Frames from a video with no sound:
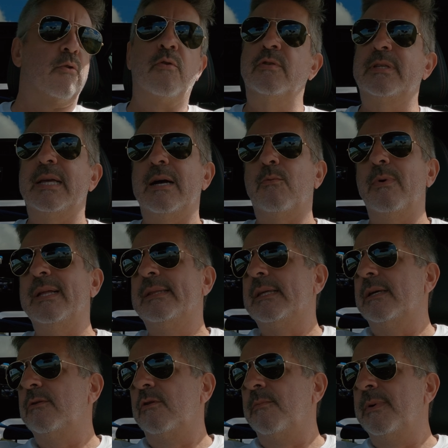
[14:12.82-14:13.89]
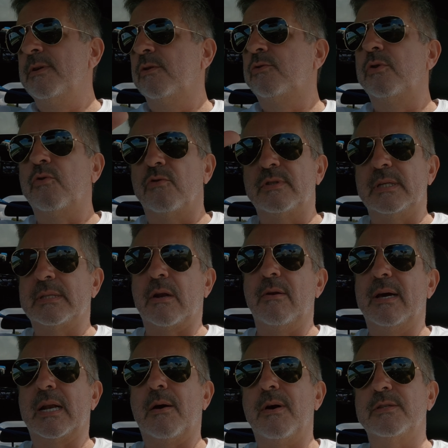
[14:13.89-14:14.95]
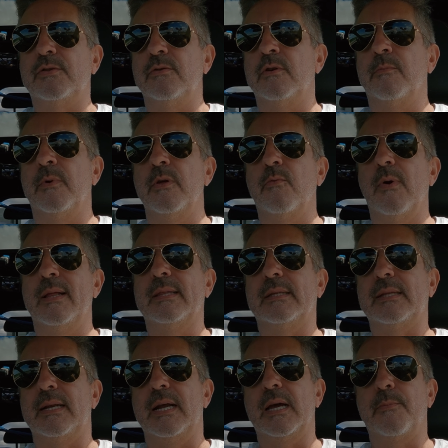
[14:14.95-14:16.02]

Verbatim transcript: no se da cuenta, yo, no me, yo estoy concentrado en la grabación y no me doy cuenta, tenía que